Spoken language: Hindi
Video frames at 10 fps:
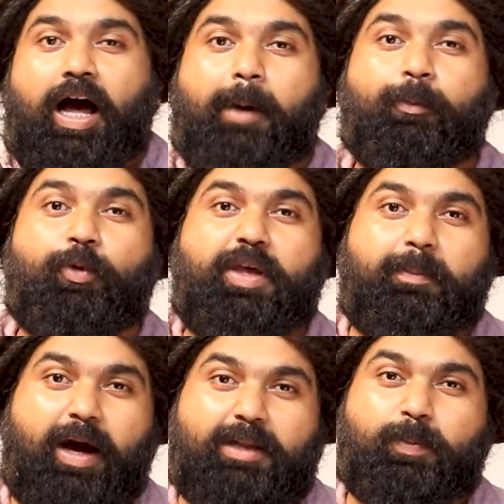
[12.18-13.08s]
आपको ये
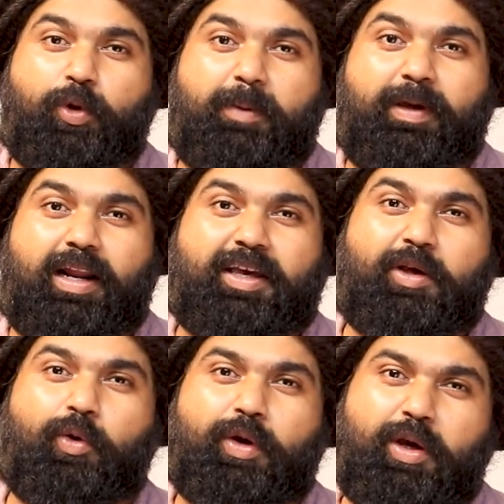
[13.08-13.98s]
बात बुरी भी लगी
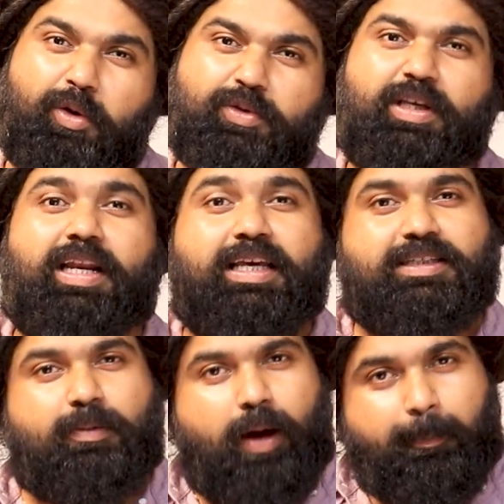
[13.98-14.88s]
होगी और उसके लिए
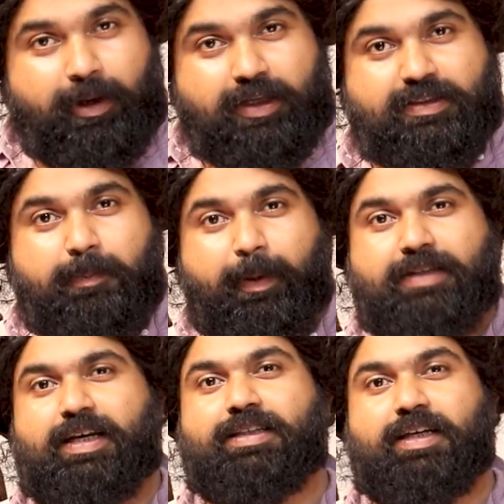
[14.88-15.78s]
जब आप अलग से
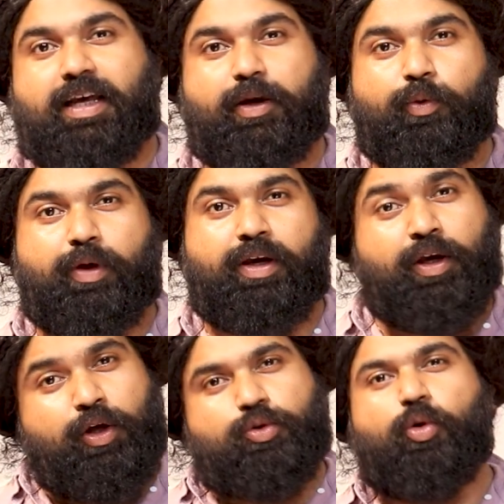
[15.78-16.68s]
पैसा दे रहे होंगे
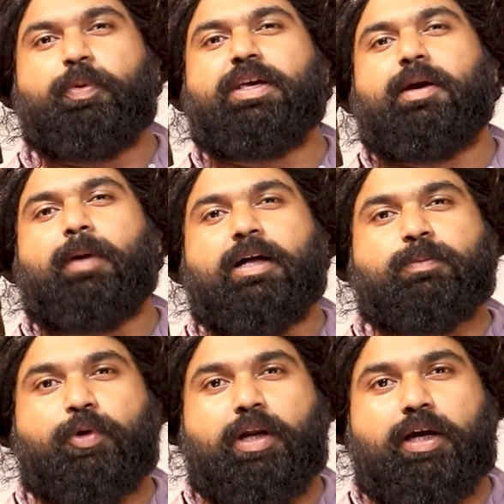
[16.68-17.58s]
तो भी ये बात
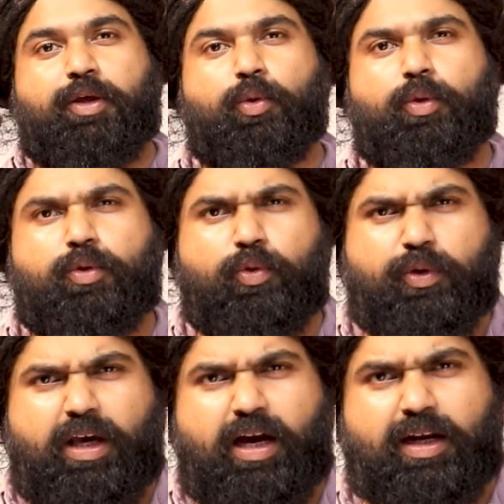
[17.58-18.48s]
बुरी लगी होगी
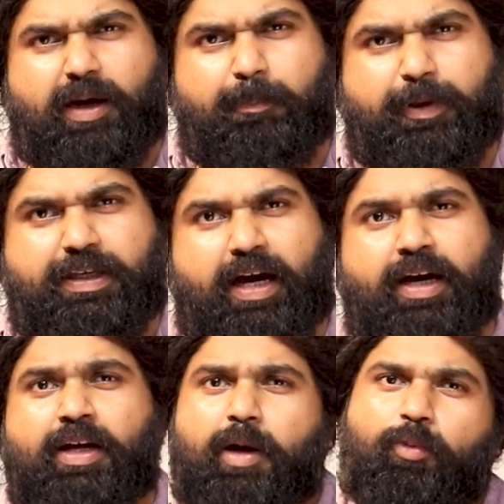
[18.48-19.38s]
क्योंकि हर कंपनियां
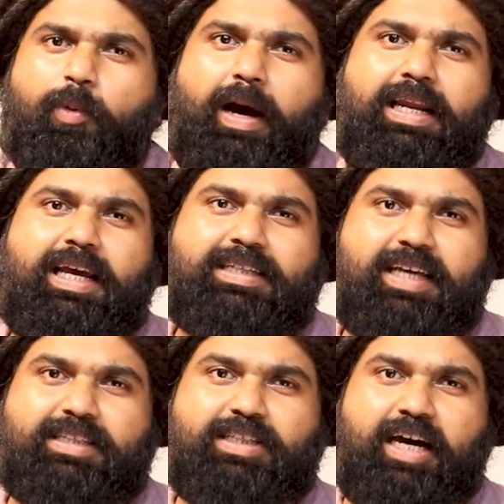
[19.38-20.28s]
मोबाइल के
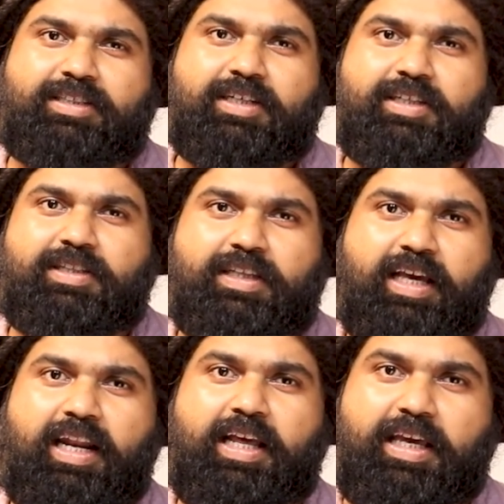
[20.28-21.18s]
साथ चार्जर देती
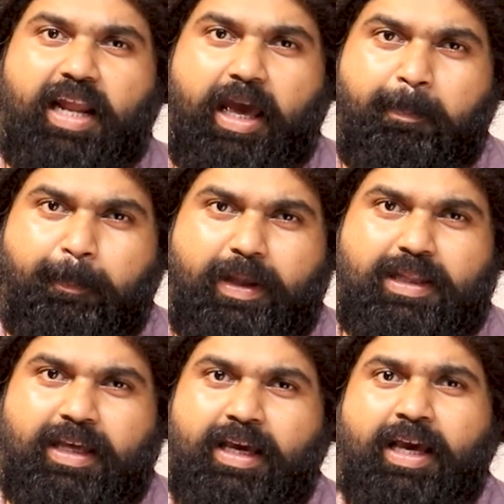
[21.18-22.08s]
हैं लेकिन एप्पल
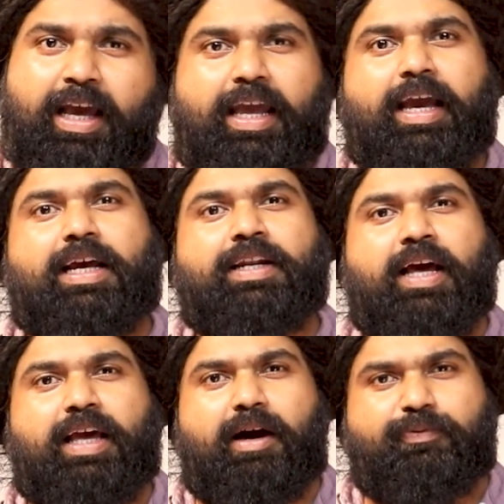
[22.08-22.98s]
ने एक
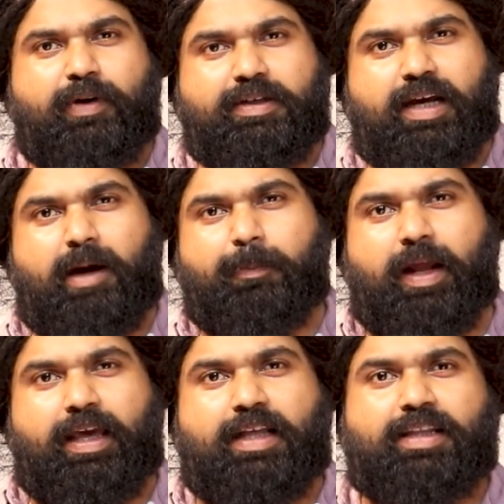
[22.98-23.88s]
नया फंडा
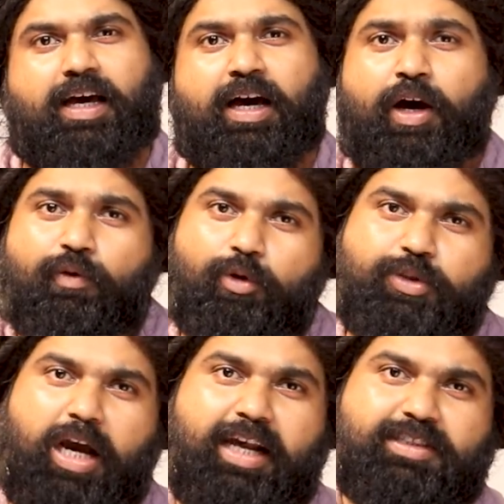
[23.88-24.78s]
अपनाया था वो
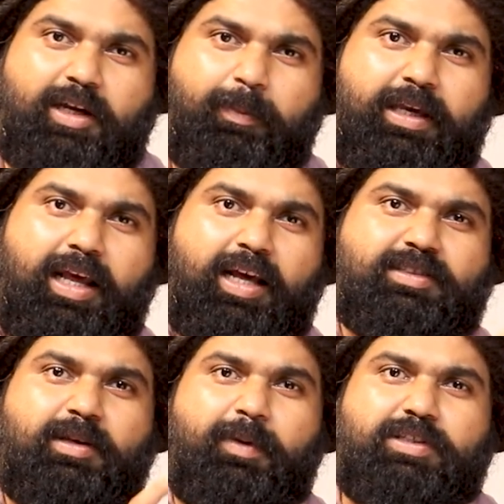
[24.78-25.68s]
चार्जर भी अलग
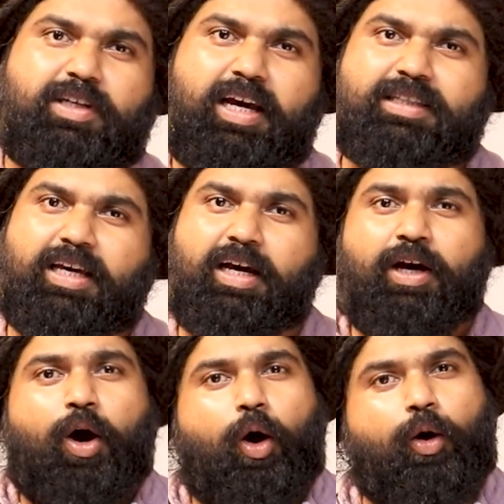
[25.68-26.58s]
से बेच रहा था
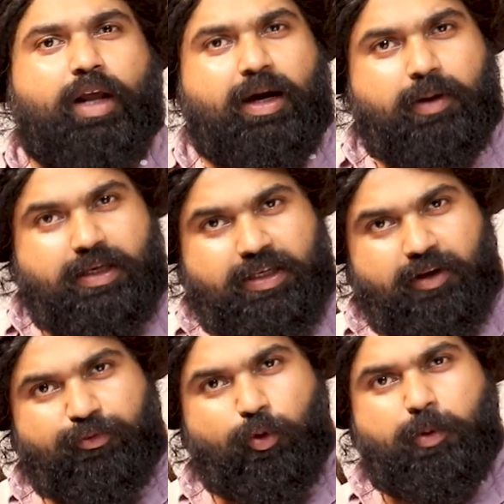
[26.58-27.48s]
और
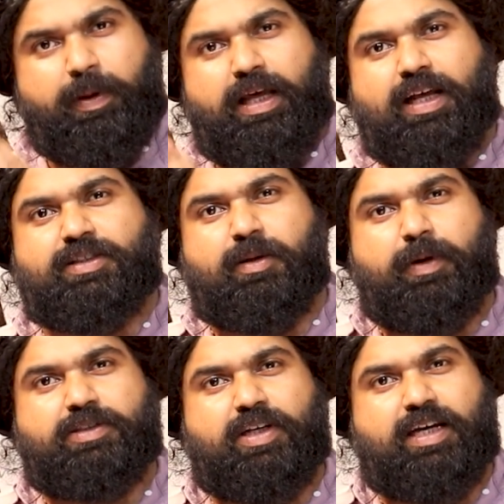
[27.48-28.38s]
ईयरफोन भी अलग से
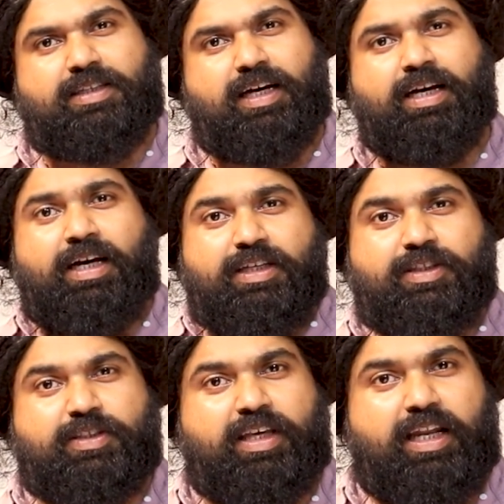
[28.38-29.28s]
बेच रहा था
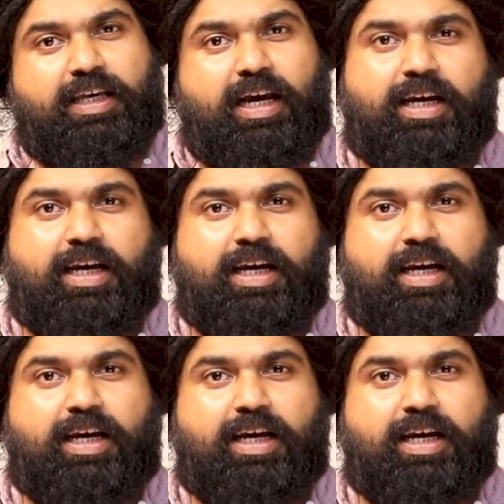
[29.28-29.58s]
जिसके लिए